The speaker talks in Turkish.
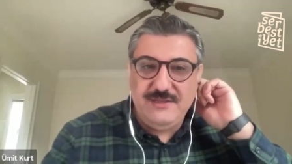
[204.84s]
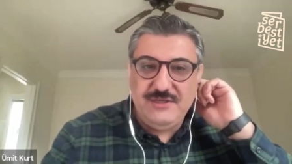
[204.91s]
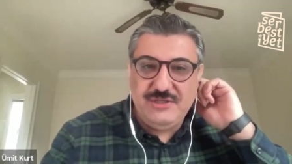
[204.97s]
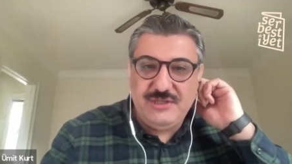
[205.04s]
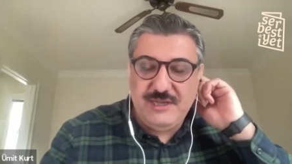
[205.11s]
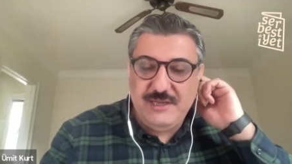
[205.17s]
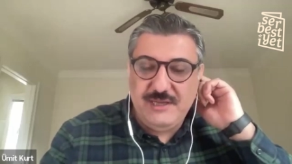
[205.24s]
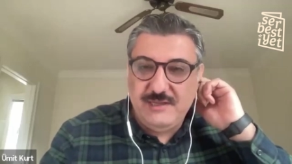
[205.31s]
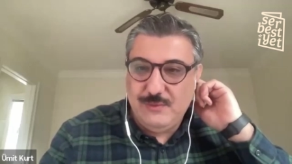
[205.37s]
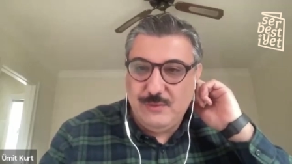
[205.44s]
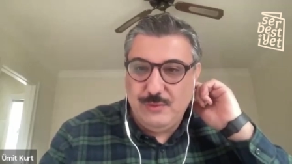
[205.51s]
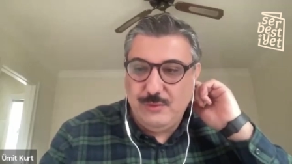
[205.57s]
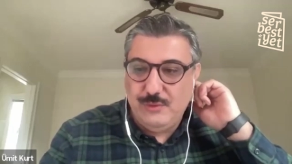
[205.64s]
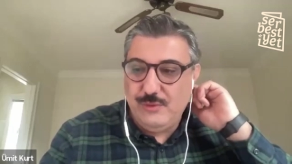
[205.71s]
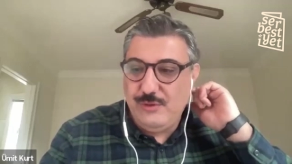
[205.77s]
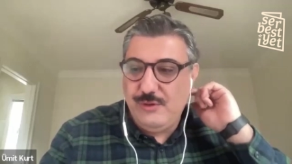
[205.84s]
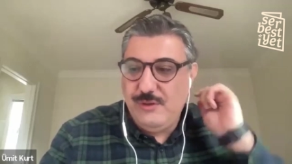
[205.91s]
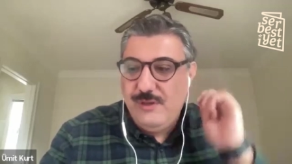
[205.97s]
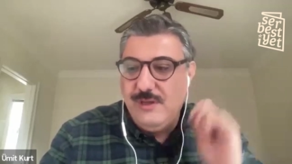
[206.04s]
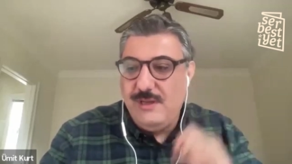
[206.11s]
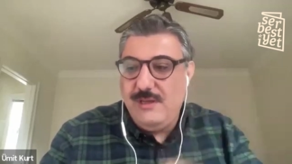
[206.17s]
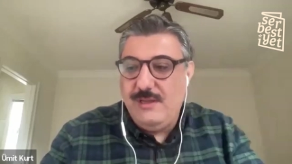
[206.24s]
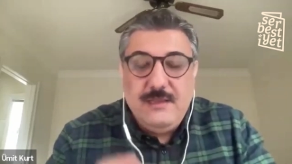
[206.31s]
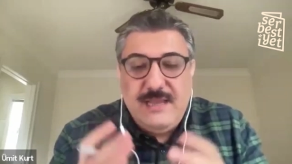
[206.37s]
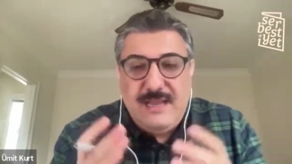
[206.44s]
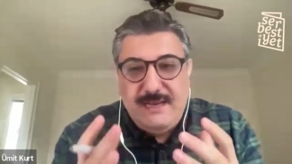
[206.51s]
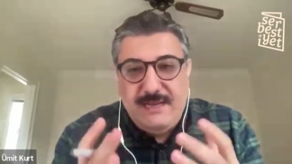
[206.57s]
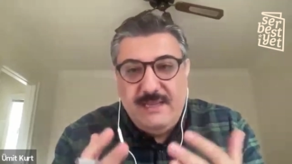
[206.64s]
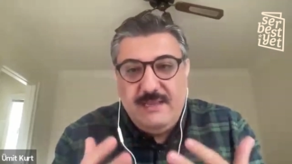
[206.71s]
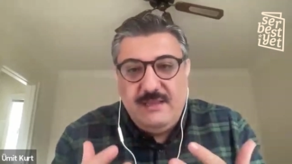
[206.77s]
Danıştay oluyor.
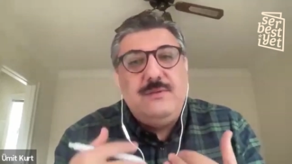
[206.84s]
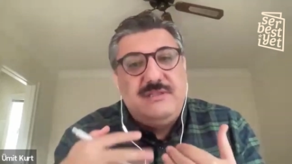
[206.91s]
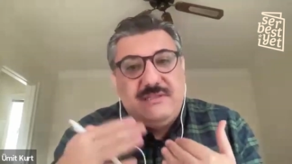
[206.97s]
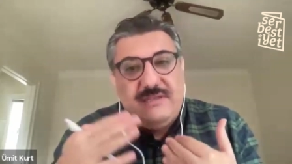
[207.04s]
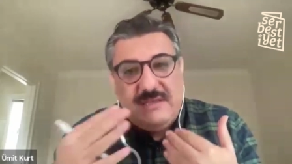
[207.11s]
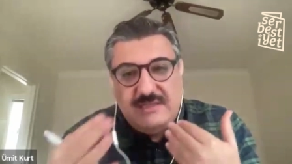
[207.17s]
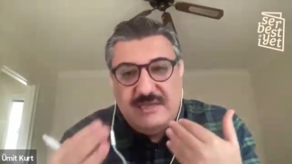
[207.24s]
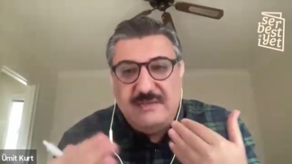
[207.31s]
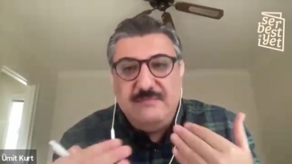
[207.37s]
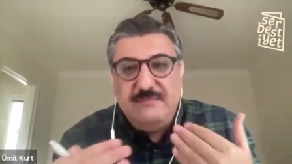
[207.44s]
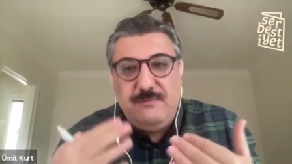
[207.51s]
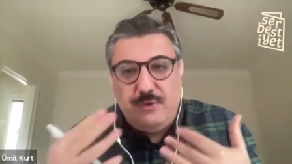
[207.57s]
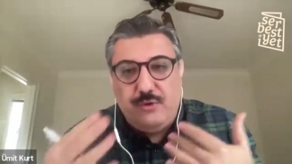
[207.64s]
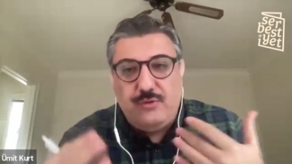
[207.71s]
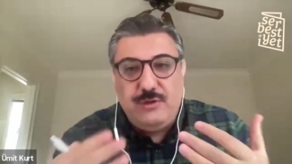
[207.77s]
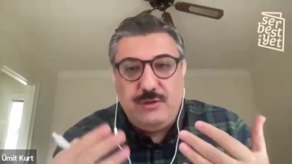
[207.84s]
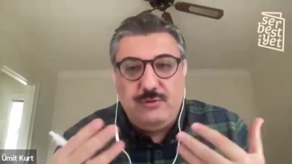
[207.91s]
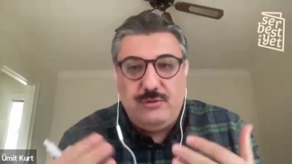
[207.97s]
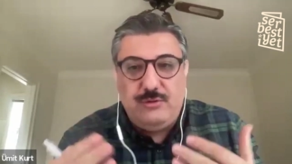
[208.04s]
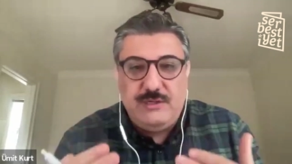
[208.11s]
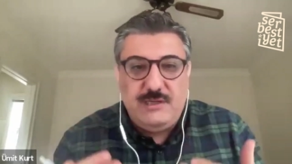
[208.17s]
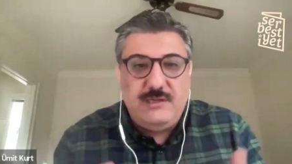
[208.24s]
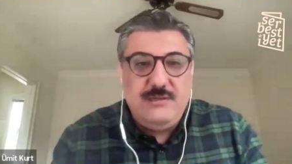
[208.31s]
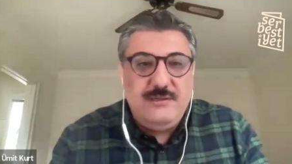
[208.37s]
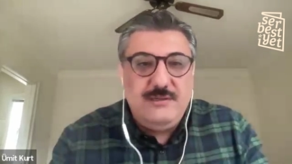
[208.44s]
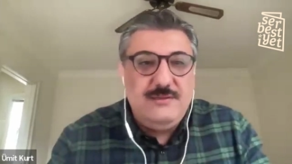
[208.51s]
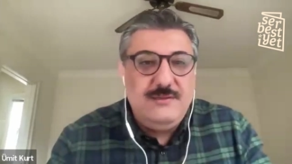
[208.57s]
Yani sıradan bir bürokrat olarak